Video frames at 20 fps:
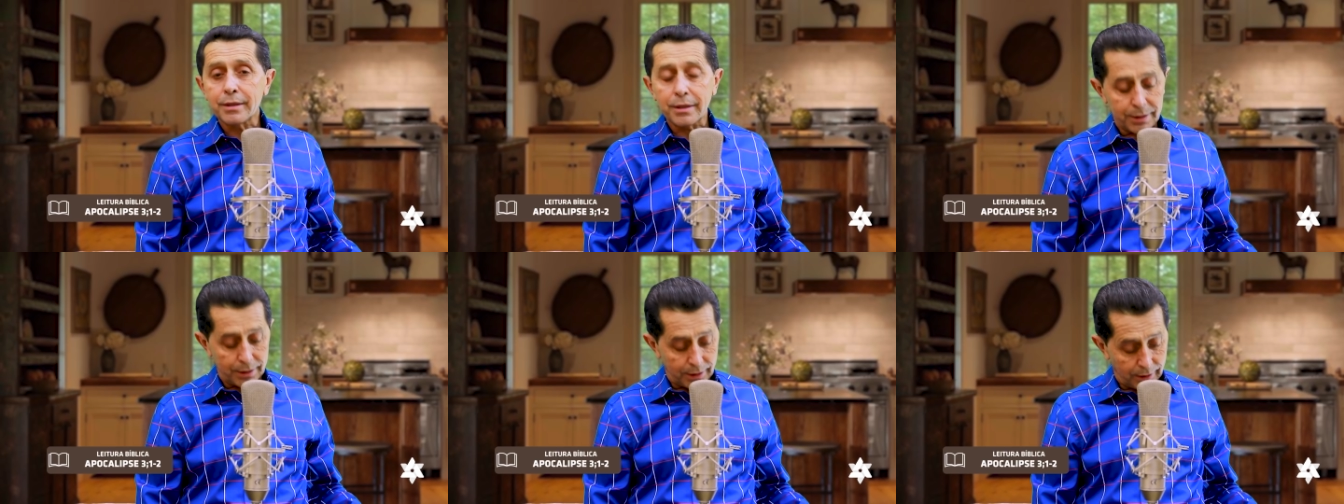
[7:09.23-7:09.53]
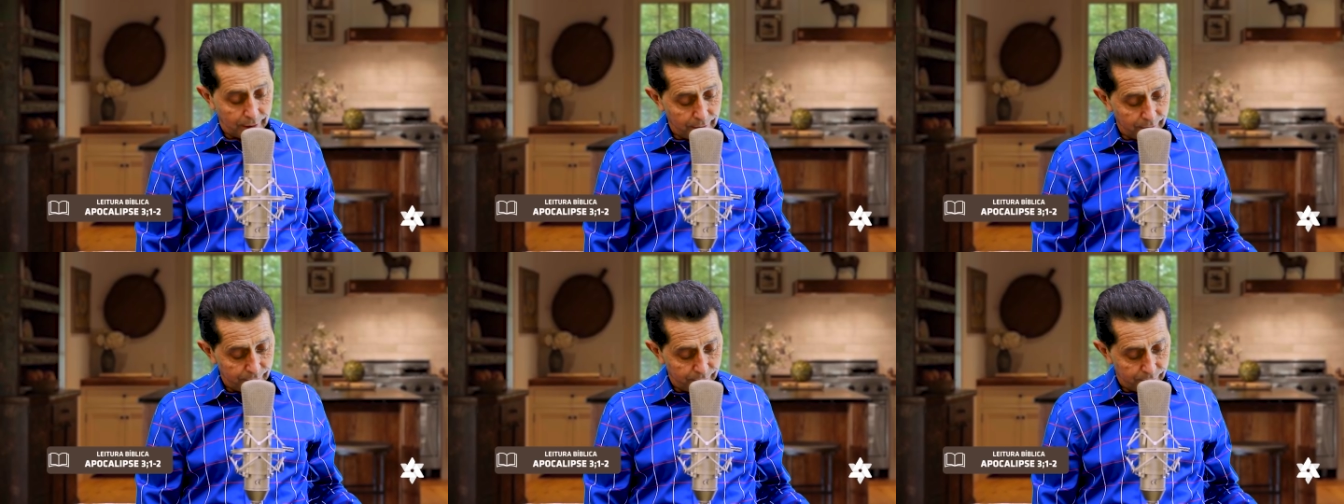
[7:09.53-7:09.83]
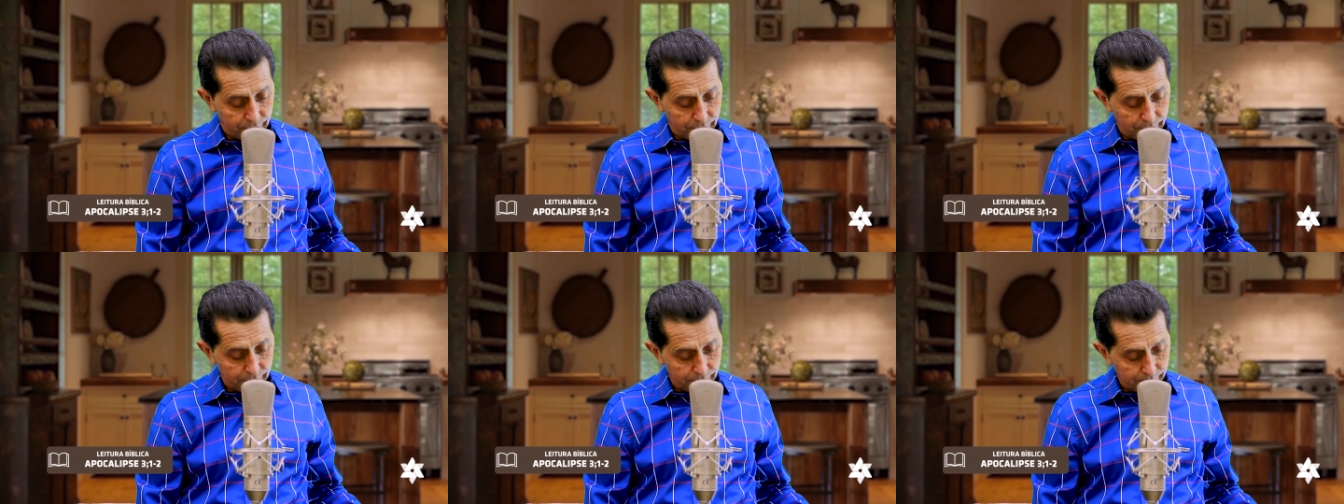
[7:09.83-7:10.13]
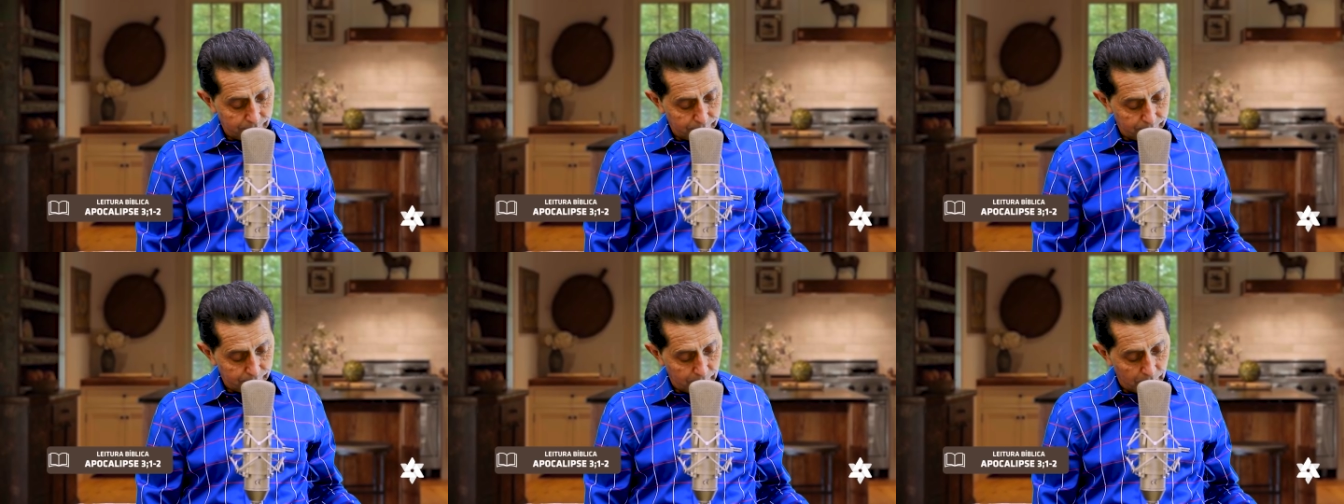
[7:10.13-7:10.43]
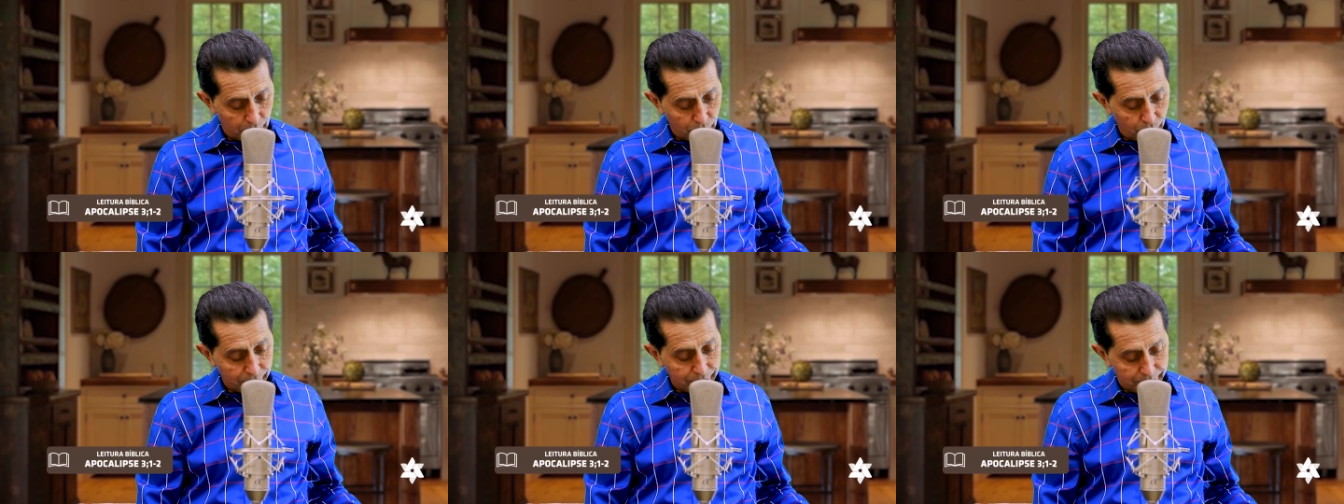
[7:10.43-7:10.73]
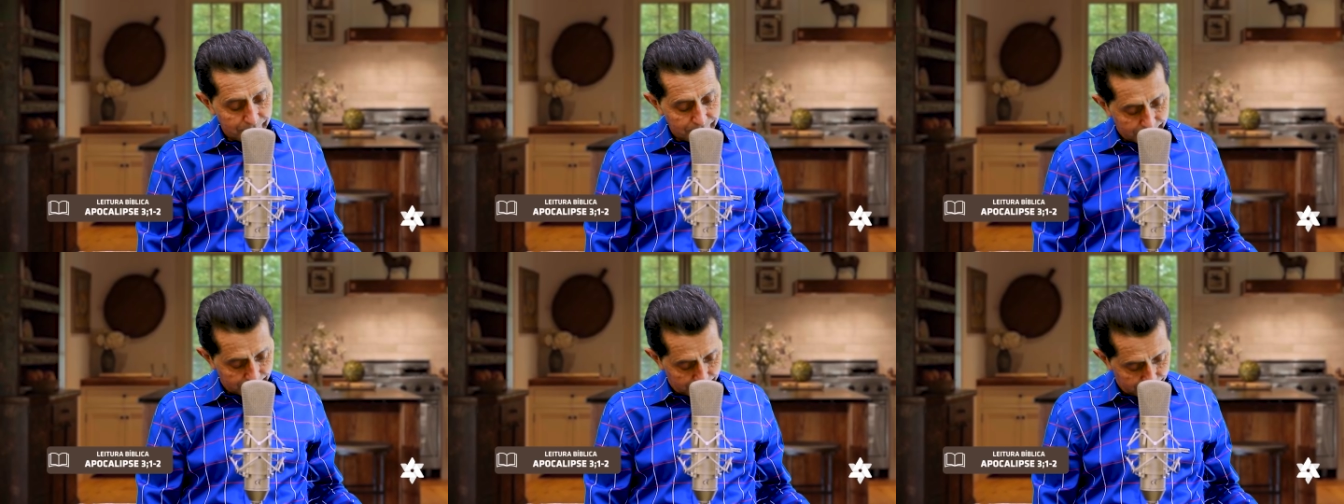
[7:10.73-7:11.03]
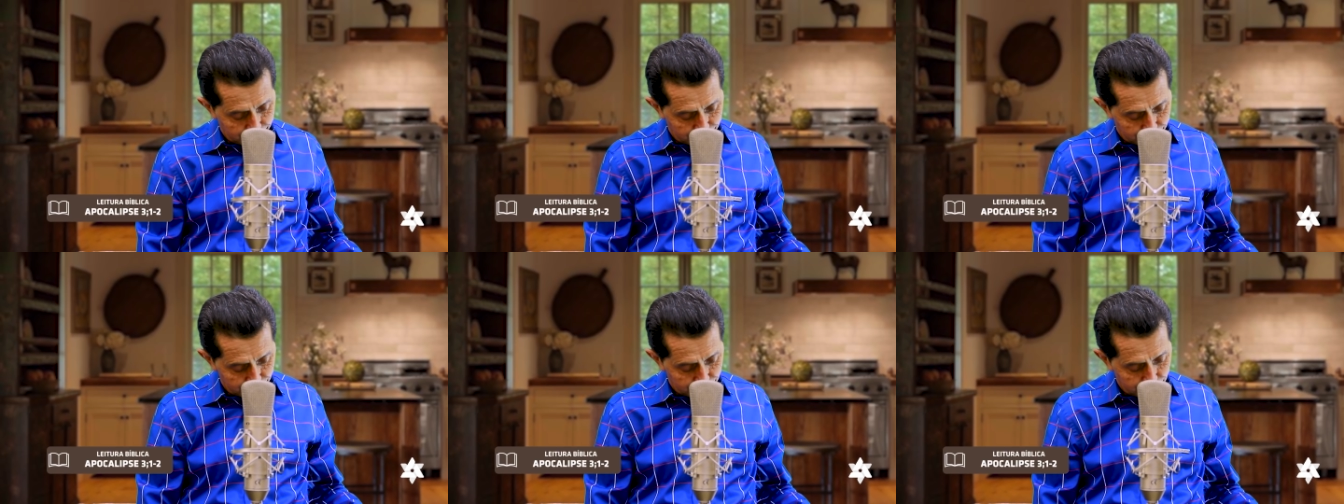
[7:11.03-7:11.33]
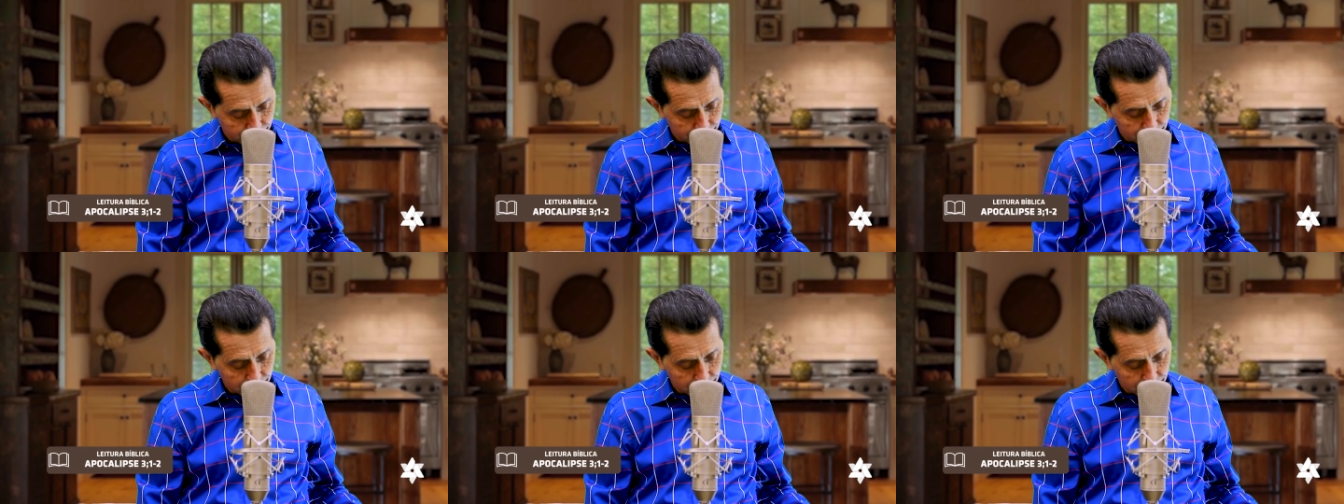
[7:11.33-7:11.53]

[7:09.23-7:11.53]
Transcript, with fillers: escreve, melhor dizendo,